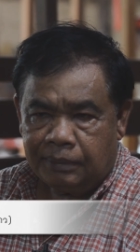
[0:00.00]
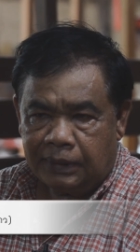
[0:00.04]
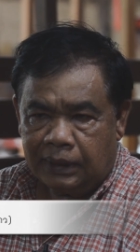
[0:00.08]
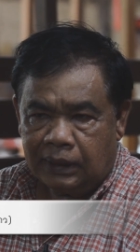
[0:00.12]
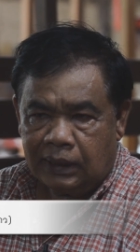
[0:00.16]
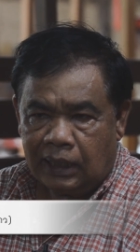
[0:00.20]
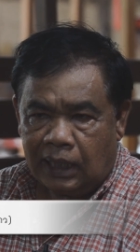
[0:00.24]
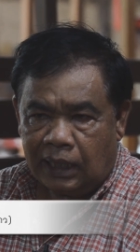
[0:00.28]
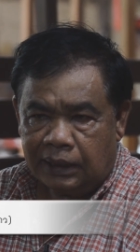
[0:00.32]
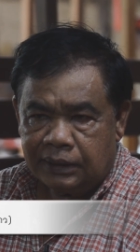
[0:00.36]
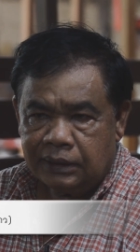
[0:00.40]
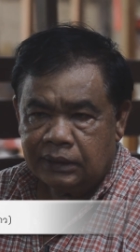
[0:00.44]
เป็
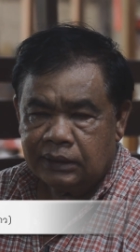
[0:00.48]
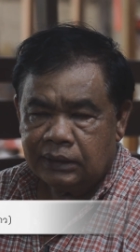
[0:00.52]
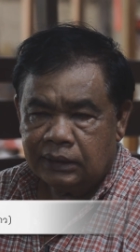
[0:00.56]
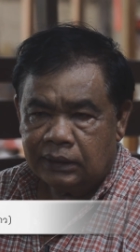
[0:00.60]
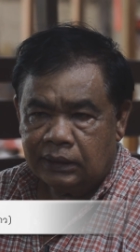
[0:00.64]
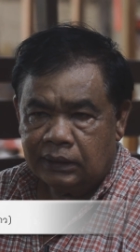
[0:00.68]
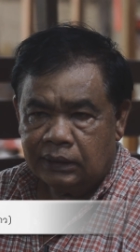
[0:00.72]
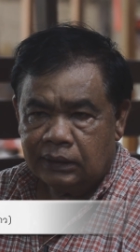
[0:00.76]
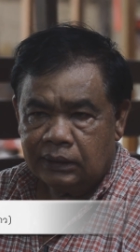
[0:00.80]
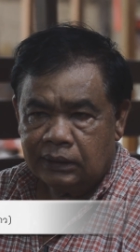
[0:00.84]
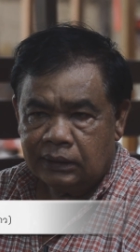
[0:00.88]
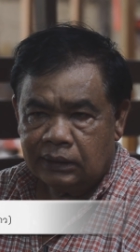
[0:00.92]
นงานเฉ
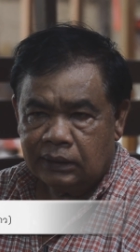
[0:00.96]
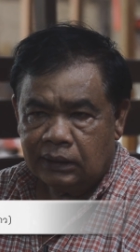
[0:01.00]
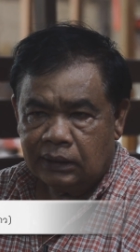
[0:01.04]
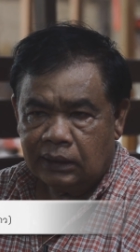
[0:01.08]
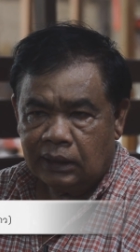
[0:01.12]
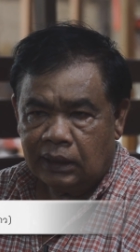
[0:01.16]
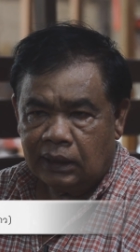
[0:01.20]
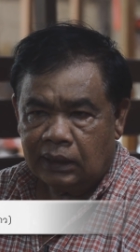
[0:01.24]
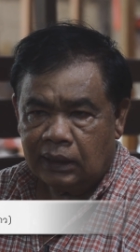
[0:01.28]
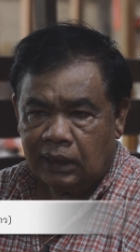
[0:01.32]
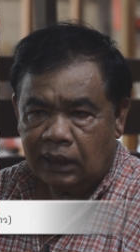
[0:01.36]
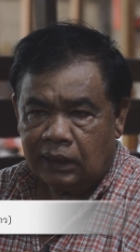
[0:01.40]
ย
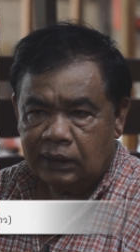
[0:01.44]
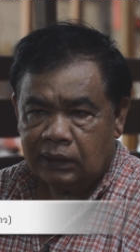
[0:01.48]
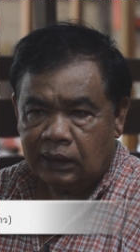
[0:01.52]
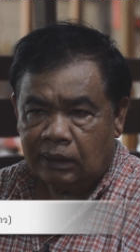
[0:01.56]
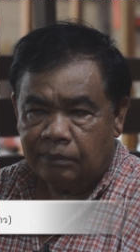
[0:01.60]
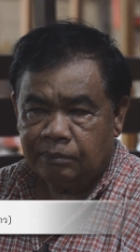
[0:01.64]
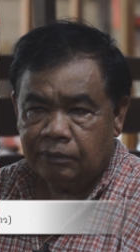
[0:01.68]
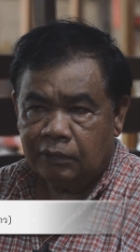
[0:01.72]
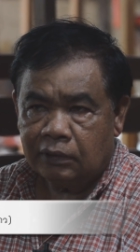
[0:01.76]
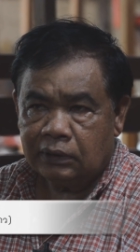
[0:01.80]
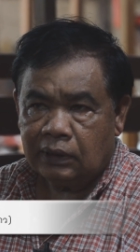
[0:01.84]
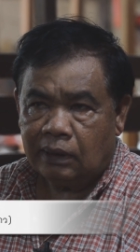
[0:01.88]
หางาน
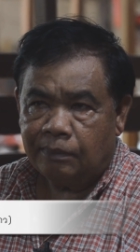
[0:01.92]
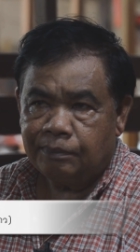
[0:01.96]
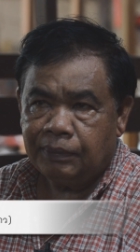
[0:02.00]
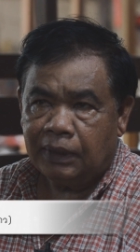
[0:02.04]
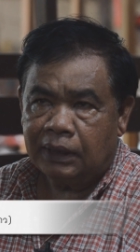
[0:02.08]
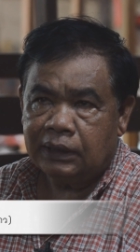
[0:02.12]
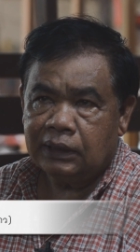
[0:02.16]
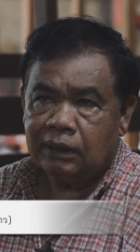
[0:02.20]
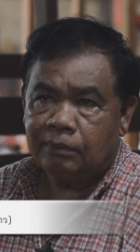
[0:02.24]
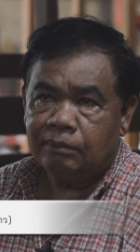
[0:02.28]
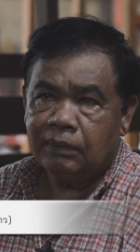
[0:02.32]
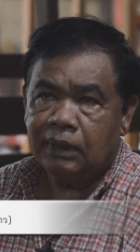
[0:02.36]
ทำพอทำ
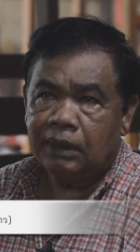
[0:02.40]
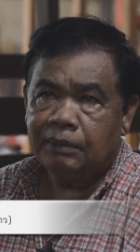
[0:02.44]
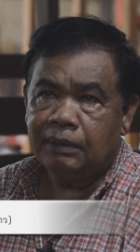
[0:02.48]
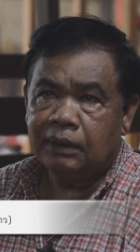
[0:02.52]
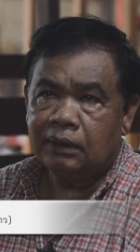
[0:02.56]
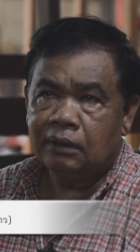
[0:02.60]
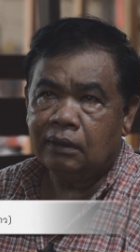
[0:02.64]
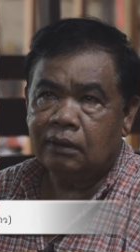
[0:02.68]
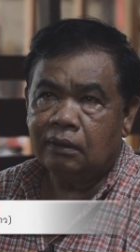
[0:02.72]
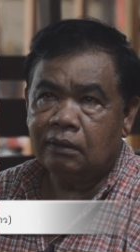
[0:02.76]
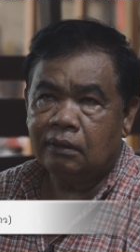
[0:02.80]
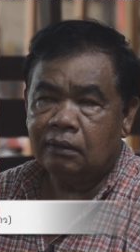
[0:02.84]
ไปทำมา
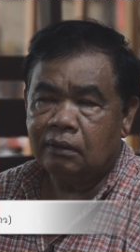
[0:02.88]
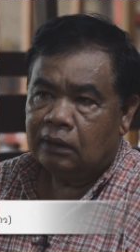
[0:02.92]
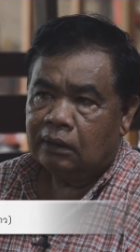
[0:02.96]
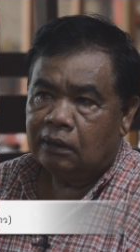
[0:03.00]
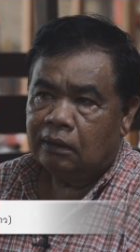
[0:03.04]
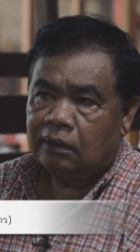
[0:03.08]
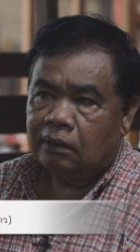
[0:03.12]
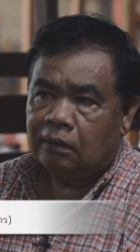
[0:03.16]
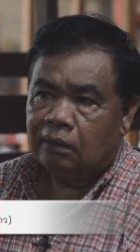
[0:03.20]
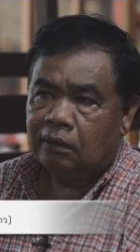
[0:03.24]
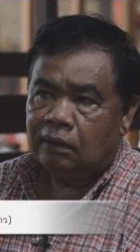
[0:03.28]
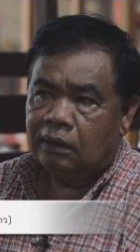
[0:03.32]
แล้วก็
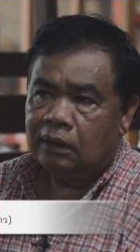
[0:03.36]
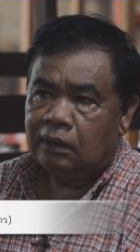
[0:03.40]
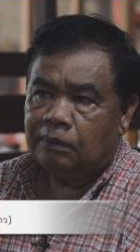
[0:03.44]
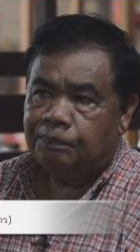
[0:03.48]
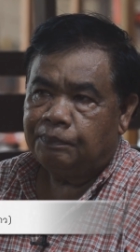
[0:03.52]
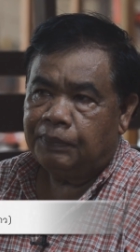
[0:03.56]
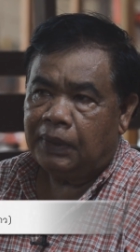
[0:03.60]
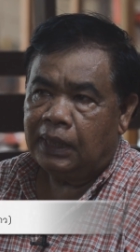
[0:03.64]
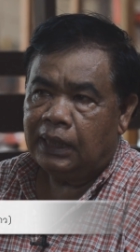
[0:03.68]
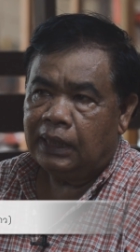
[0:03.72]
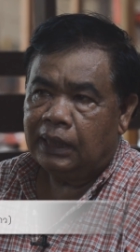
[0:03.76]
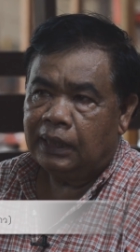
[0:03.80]
ก็เริ่
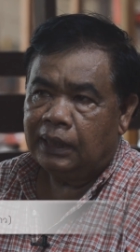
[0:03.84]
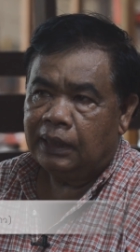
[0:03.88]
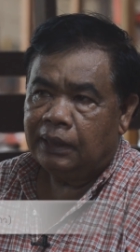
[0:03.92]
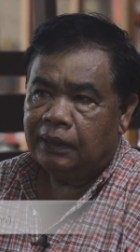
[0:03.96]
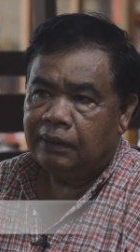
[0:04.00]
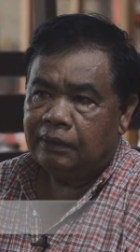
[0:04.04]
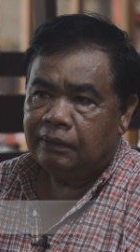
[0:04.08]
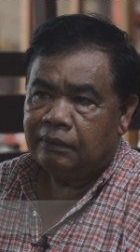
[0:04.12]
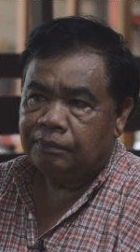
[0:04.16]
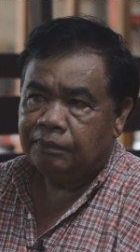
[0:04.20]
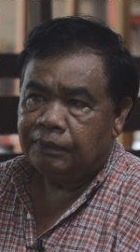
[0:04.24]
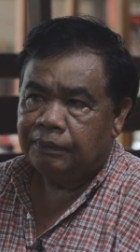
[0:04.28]
มเป็น
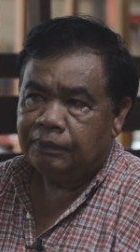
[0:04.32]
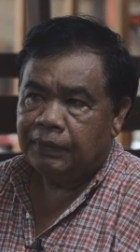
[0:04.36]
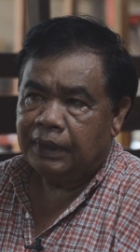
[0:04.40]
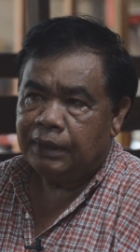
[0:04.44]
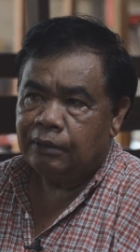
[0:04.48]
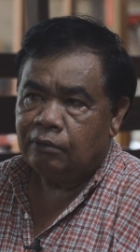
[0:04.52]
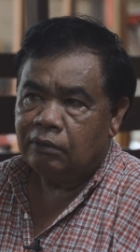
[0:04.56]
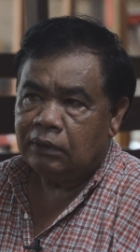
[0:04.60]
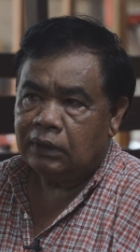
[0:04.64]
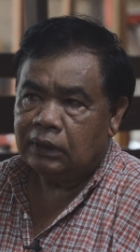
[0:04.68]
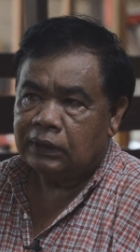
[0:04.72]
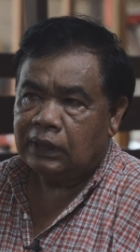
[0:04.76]
แล้ว
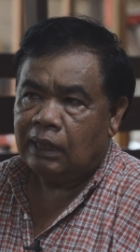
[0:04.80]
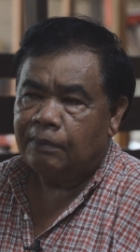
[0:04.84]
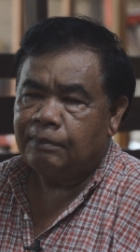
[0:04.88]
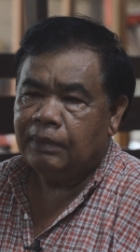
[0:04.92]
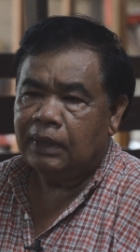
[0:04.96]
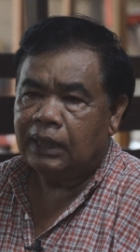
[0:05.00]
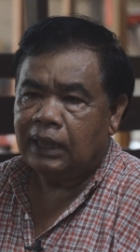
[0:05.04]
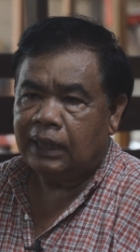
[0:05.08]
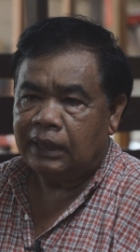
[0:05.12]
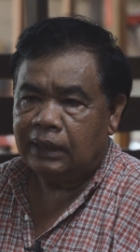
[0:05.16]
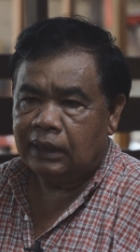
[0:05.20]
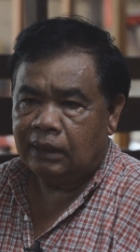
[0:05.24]
ไม่รู้จะ
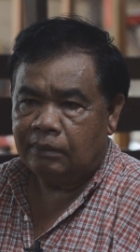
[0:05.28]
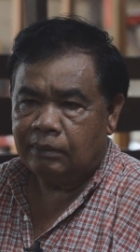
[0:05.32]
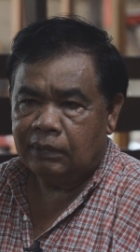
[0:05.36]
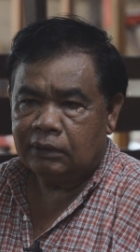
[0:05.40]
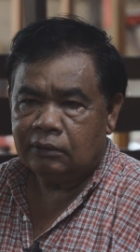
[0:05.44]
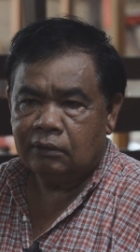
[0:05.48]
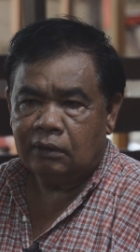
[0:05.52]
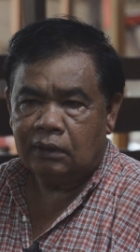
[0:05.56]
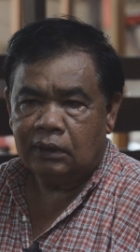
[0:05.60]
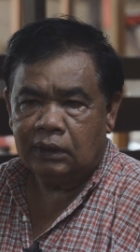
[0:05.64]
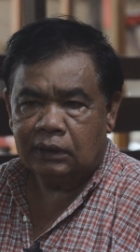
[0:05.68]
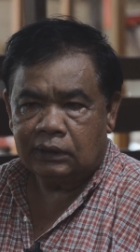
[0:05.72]
ทำอะไรอ่ะมั
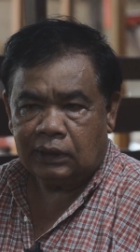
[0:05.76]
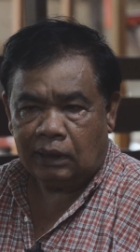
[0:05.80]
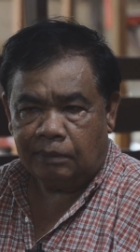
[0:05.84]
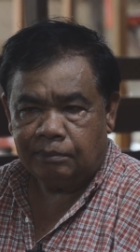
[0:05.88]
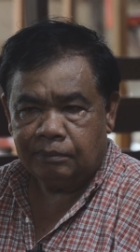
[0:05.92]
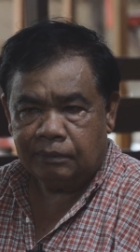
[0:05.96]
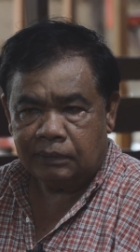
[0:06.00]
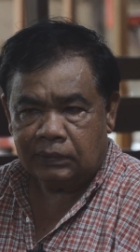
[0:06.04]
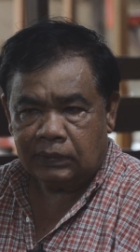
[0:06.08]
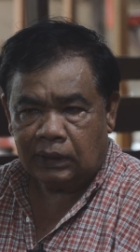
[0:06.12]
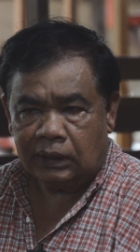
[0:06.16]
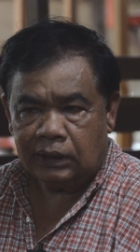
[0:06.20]
นก็ต้องเลย
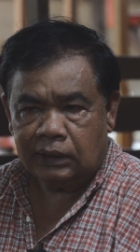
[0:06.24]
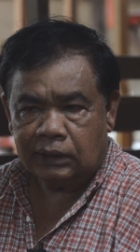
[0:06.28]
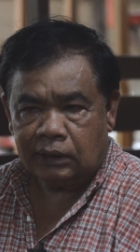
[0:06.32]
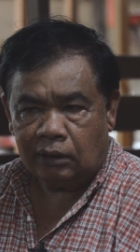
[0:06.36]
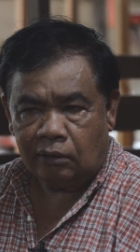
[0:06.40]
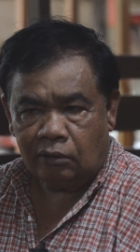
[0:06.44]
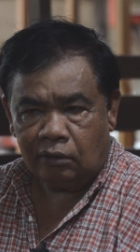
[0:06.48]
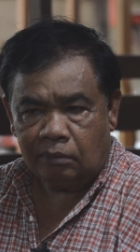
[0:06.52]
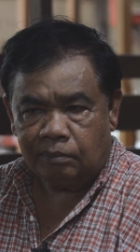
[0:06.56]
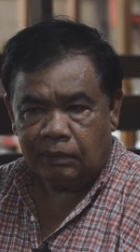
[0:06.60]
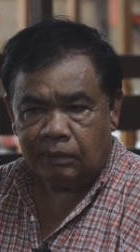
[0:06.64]
ทำตอนนี้ตลอด